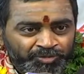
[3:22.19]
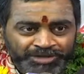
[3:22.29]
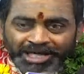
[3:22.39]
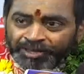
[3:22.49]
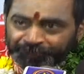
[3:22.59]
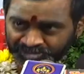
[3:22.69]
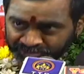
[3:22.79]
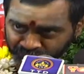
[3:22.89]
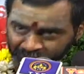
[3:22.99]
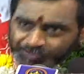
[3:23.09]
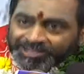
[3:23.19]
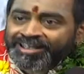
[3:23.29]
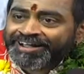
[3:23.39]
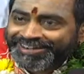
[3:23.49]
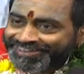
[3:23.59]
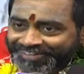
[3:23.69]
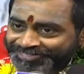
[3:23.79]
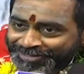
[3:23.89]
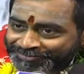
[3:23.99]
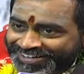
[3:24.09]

గుండె ఆగిపోయిన వాడు ఈయన అంతే